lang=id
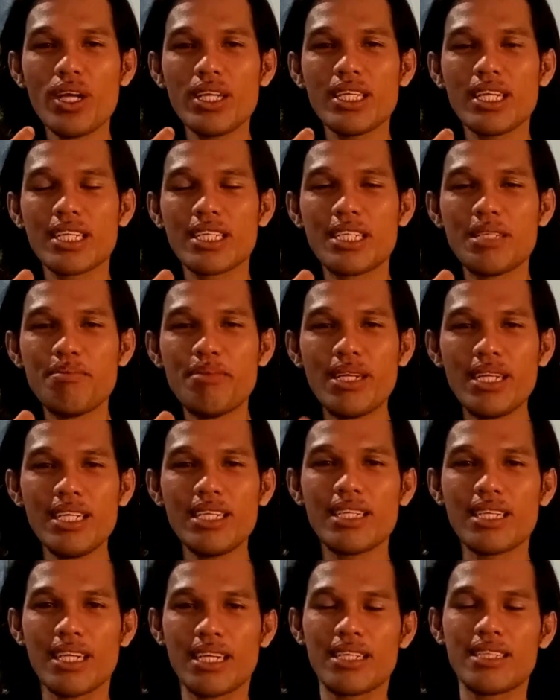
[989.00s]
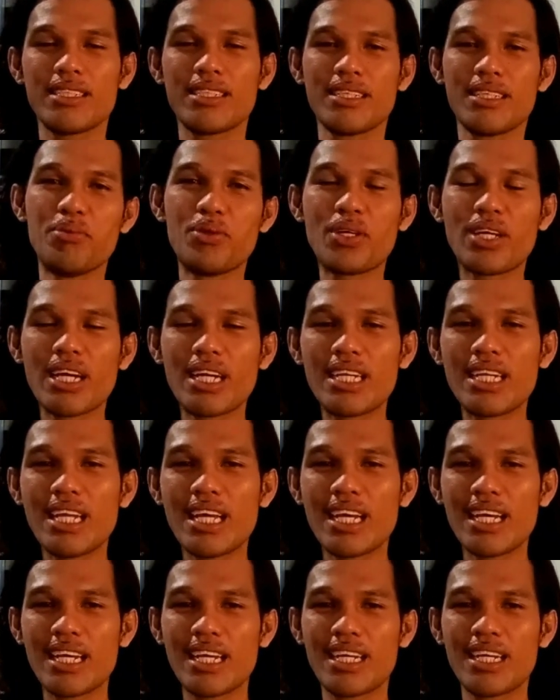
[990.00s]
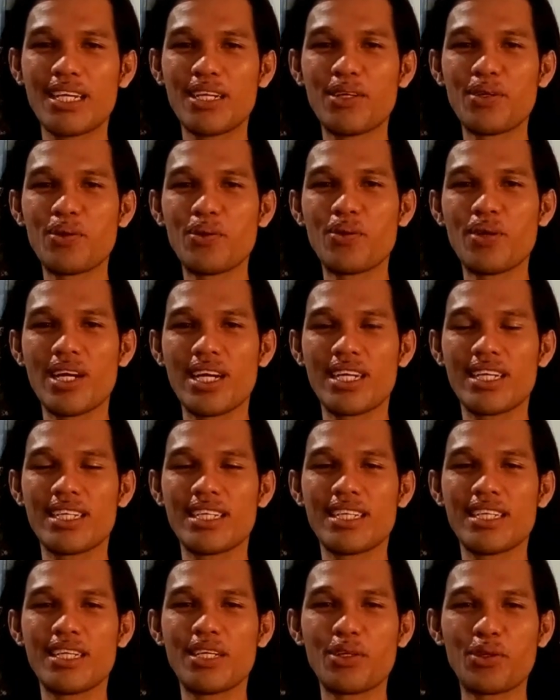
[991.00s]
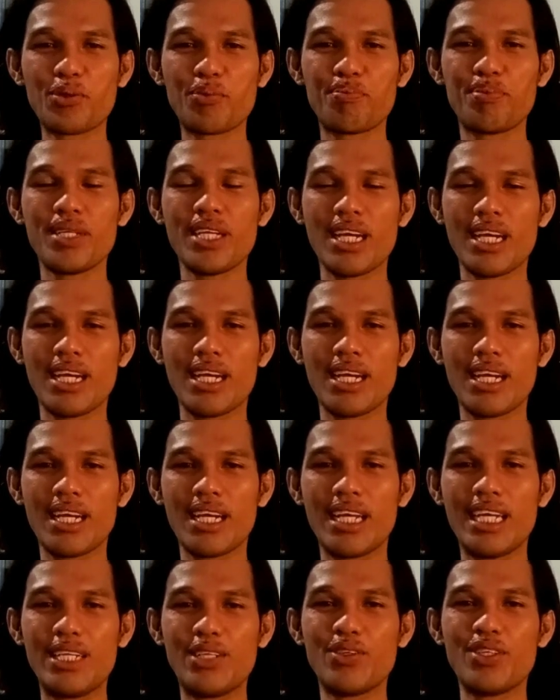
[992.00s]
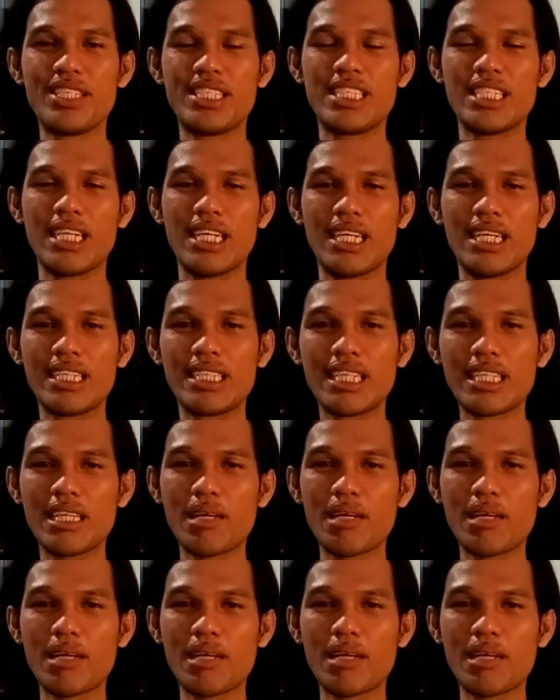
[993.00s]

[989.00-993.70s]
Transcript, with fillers: uang yang diberikan bukanlah uang rupiah Indonesia,